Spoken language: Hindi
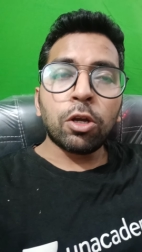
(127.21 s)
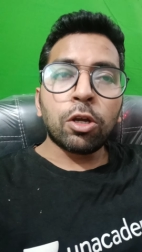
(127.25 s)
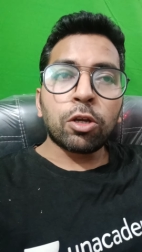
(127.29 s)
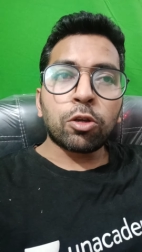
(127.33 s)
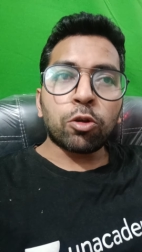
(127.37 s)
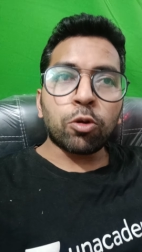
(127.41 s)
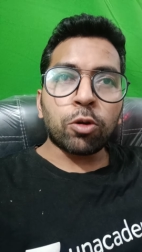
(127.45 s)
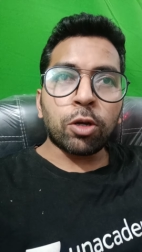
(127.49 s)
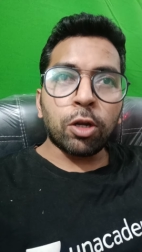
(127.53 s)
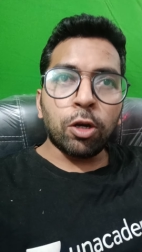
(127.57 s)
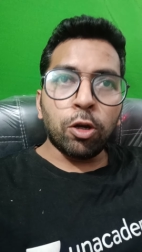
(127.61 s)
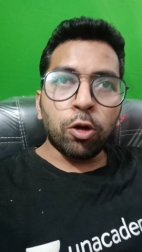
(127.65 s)

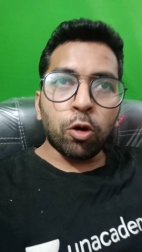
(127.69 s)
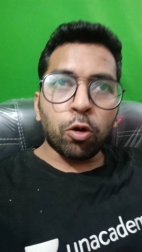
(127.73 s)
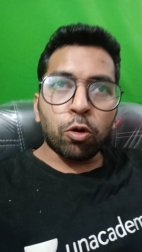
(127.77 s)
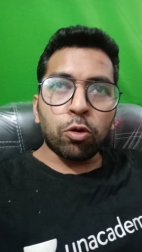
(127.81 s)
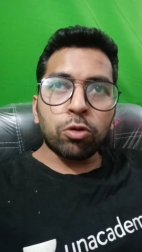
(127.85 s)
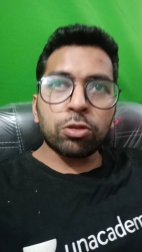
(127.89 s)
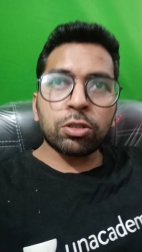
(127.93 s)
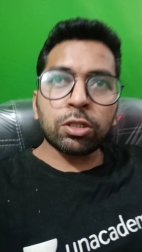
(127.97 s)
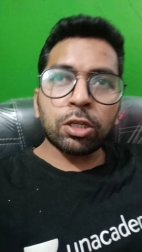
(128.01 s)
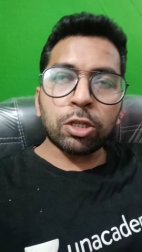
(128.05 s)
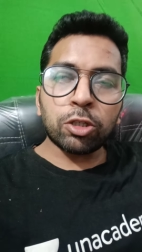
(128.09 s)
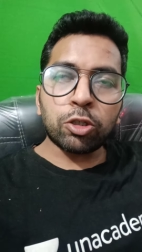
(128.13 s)
क्योंकि
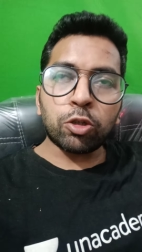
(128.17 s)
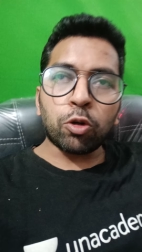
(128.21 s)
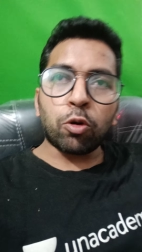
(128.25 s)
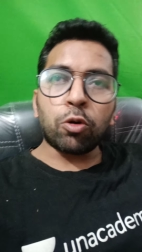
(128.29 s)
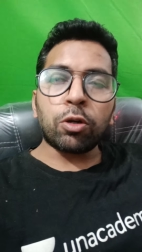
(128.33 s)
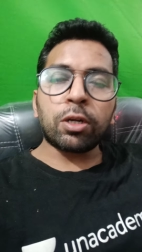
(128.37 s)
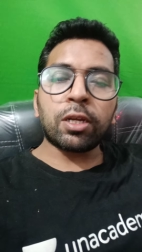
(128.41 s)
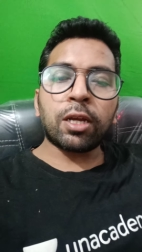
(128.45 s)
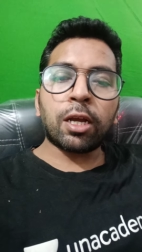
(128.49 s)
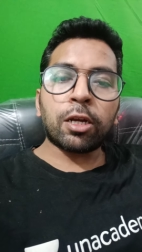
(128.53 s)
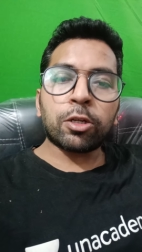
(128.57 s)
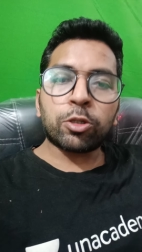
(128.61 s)
लॉन्ग से
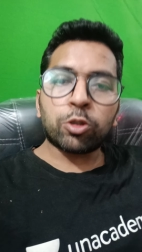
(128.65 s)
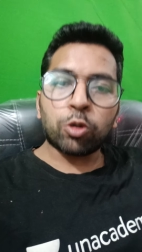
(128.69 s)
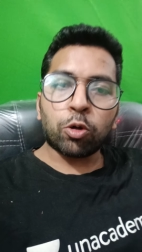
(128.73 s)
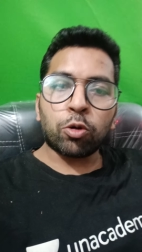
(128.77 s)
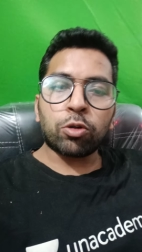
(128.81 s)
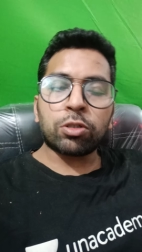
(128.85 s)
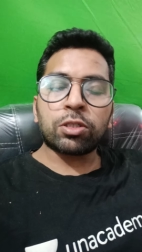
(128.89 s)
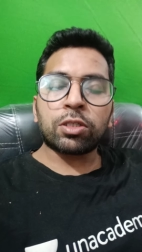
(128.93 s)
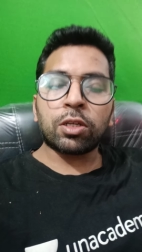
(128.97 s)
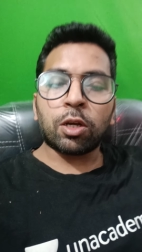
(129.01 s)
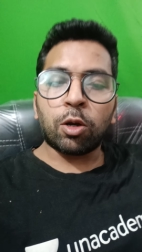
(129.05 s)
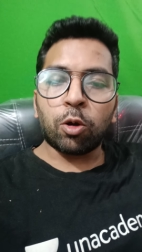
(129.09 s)
शॉर्ट या
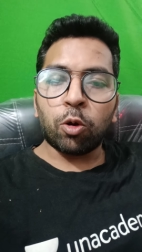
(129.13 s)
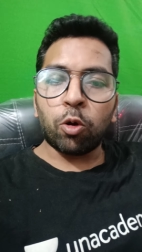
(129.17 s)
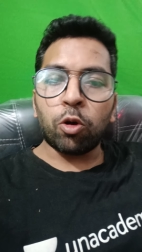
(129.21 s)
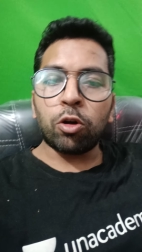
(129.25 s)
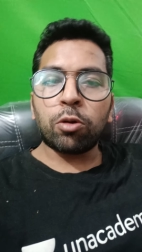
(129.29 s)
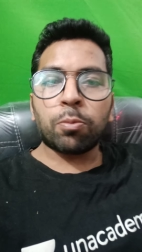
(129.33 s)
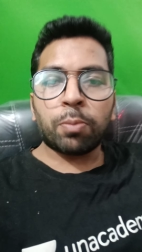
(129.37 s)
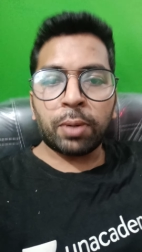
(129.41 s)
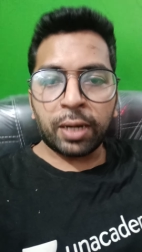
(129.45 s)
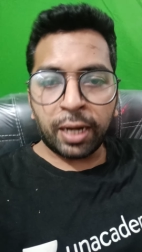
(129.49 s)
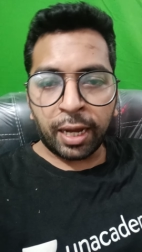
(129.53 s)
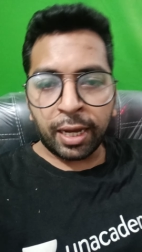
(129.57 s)
शॉर्ट से
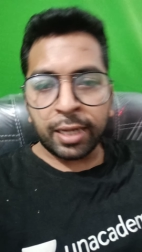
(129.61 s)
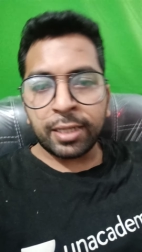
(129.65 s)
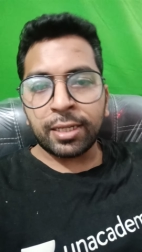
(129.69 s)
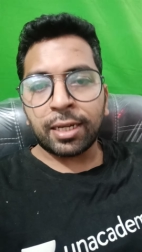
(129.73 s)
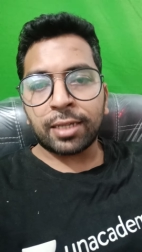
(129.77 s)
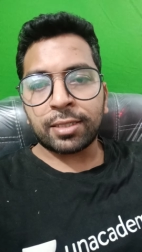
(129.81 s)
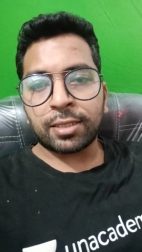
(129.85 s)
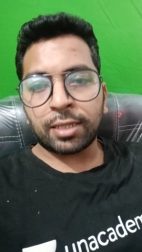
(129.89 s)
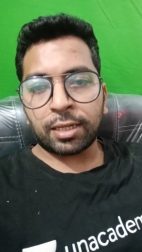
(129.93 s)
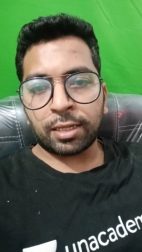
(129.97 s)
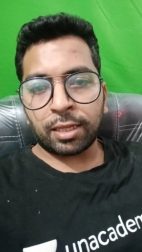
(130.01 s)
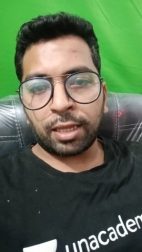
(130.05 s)
लॉन्ग बनाए जा
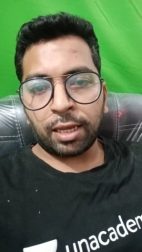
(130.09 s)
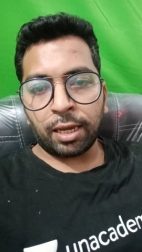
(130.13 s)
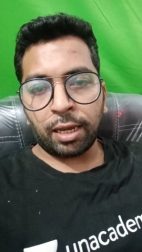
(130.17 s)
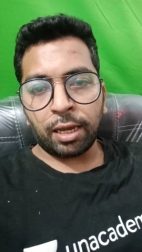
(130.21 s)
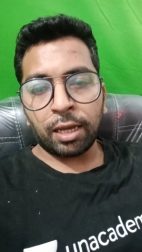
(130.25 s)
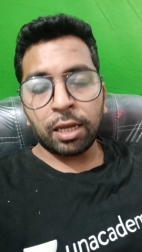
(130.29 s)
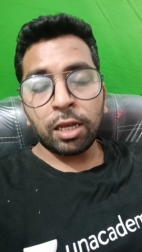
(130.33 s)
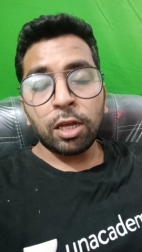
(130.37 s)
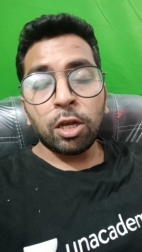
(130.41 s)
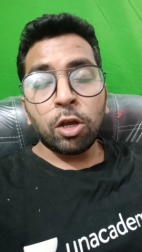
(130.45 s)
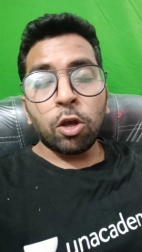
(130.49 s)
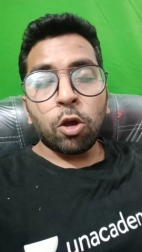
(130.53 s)
सकते हैं
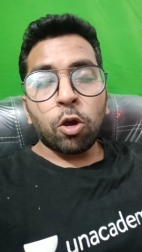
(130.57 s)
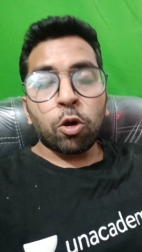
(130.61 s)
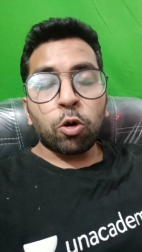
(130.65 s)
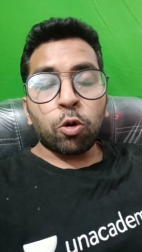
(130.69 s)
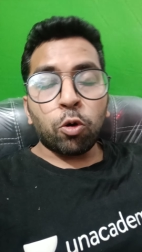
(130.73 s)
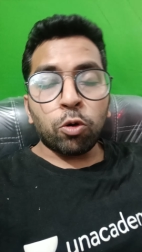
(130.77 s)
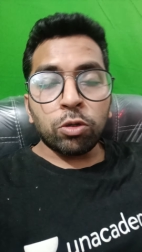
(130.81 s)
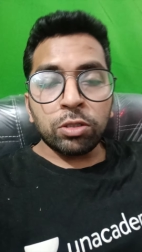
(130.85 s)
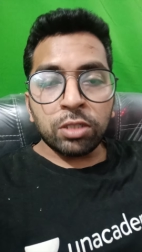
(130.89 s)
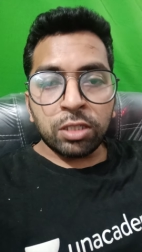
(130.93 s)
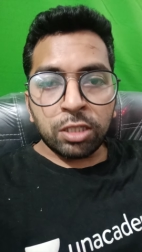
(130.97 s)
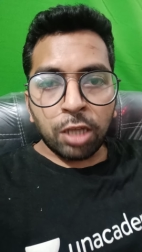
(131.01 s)

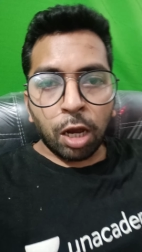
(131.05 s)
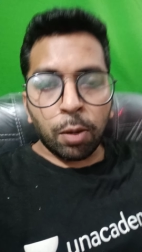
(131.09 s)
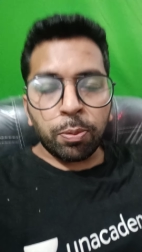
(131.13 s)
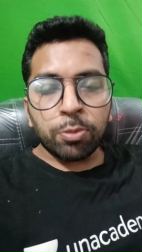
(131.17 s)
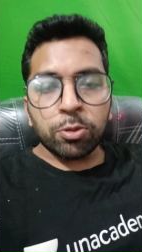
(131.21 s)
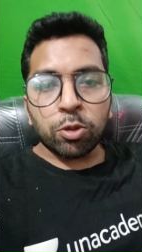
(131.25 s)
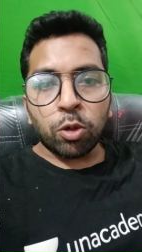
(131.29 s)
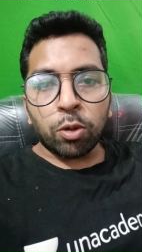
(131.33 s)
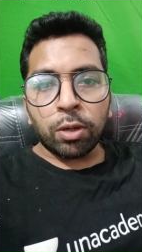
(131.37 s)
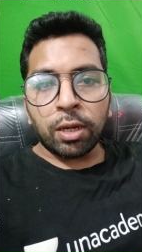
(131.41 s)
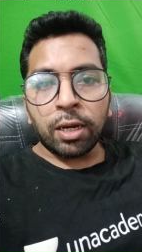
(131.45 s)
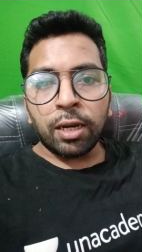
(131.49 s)
कॉन्सेप्ट्स
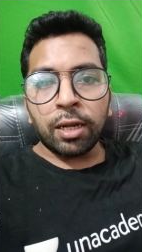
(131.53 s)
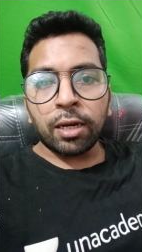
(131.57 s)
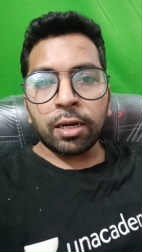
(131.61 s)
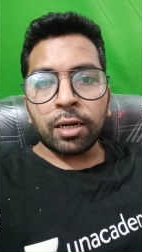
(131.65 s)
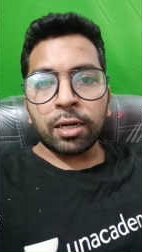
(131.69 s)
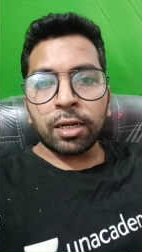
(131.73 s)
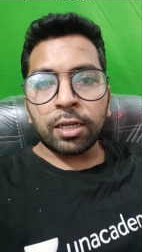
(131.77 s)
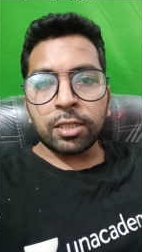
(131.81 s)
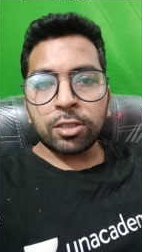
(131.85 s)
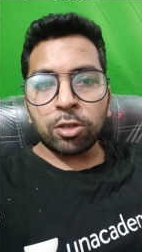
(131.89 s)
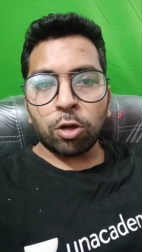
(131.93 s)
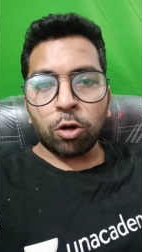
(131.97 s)
को क्लियर
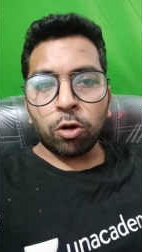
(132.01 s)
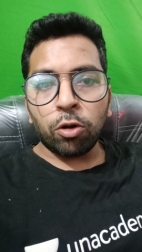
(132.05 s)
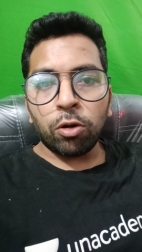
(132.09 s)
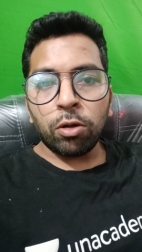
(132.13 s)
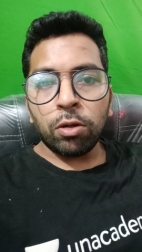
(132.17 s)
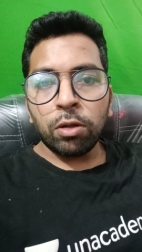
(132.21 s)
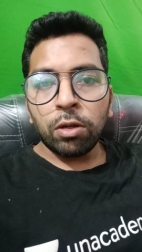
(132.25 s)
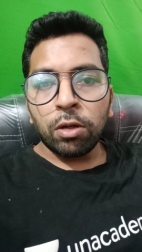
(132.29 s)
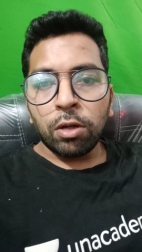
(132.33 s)
करके चलो